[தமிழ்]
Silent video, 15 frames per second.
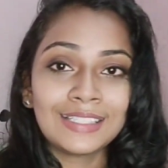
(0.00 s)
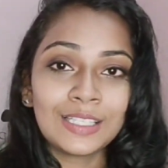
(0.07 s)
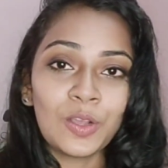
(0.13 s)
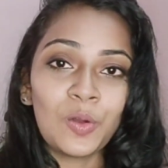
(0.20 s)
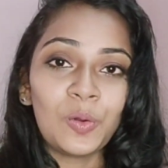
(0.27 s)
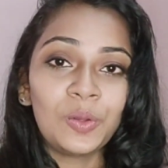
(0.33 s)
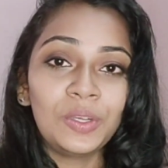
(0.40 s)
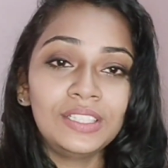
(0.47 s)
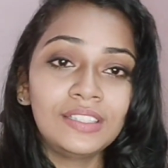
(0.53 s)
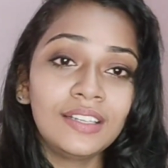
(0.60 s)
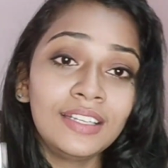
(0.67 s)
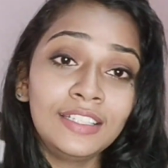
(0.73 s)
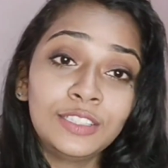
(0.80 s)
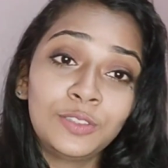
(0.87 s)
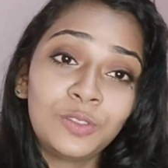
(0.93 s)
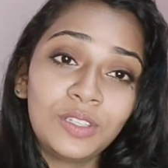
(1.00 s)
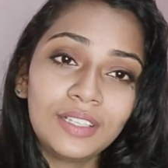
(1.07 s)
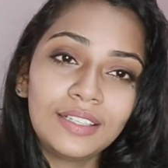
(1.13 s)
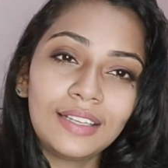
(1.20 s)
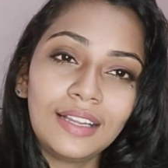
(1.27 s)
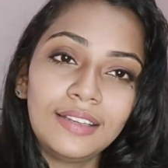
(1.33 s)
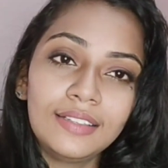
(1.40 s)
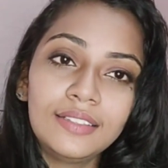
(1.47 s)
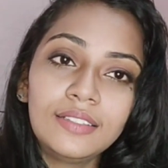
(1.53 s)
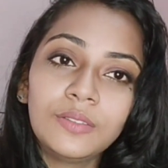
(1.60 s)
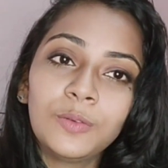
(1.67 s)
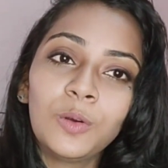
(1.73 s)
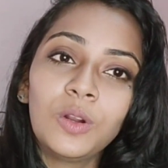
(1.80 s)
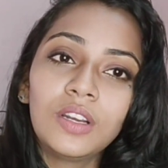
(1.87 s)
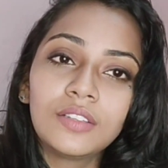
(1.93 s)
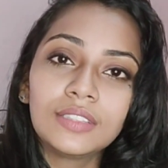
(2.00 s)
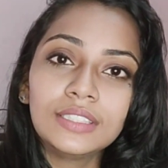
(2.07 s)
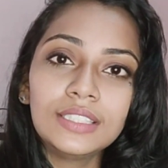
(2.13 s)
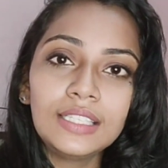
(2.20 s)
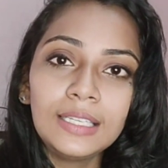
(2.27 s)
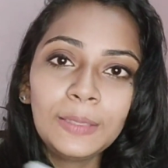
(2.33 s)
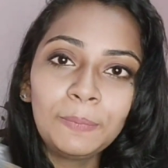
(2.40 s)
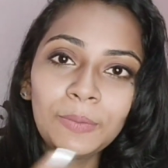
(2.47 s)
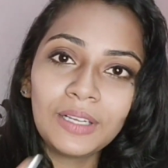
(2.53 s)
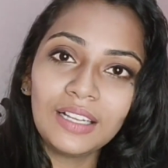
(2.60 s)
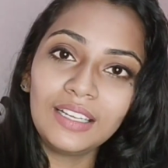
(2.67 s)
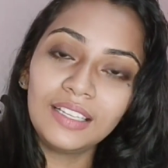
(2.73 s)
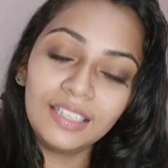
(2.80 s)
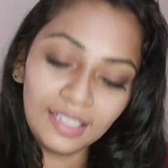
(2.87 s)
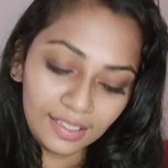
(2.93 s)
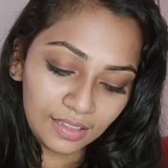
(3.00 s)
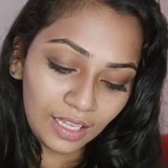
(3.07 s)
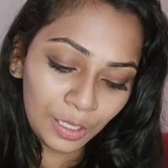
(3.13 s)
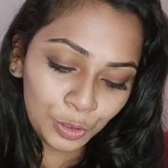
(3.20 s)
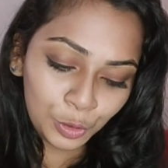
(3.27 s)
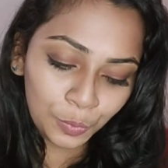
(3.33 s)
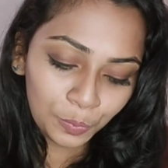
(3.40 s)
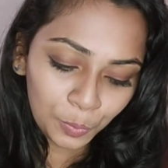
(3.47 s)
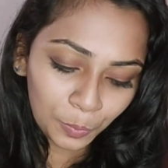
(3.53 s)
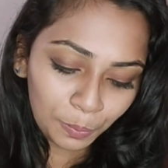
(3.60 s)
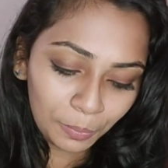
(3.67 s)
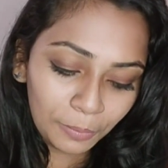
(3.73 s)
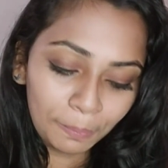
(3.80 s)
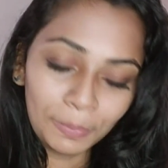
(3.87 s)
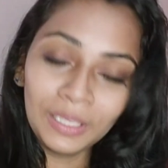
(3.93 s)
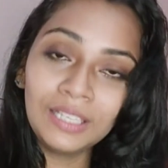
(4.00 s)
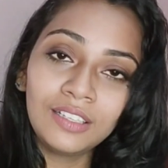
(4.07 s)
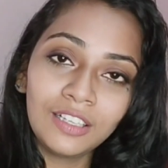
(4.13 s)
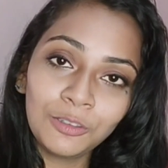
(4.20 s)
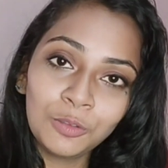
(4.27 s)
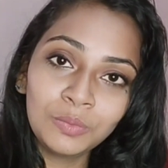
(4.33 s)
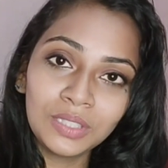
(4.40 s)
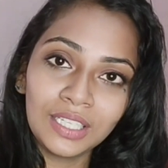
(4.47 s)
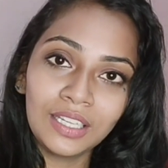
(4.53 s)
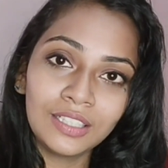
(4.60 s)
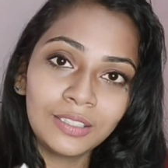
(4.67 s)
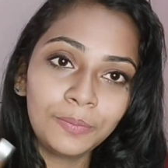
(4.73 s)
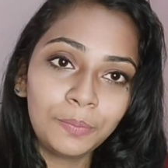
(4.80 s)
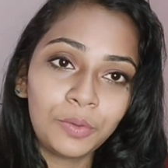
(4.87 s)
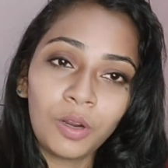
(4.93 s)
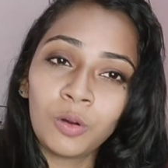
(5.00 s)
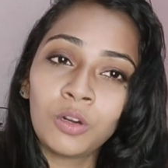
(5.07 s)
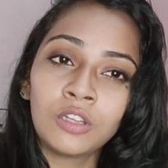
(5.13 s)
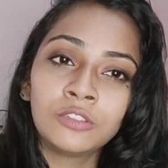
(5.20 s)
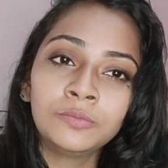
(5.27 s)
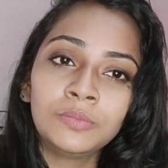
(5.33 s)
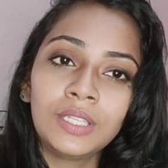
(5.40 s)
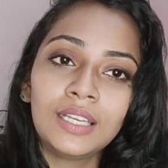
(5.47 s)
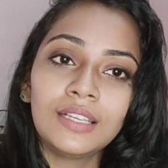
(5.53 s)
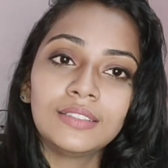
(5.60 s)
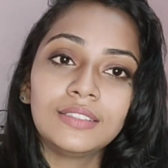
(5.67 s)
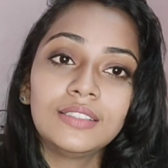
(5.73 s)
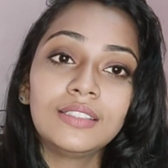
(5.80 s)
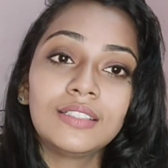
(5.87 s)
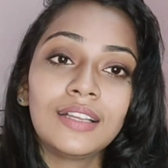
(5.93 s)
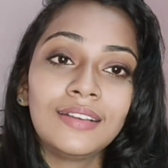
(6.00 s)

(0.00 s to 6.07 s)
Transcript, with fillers: ஸோ இதான் இதோட கலர் உங்களுக்கு வந்து லிப் கலர்லே தான் இருக்கும் ரொம்ப பிங்க்காகவும் தெரியாது ப்ரௌனாகவும் தெரியாது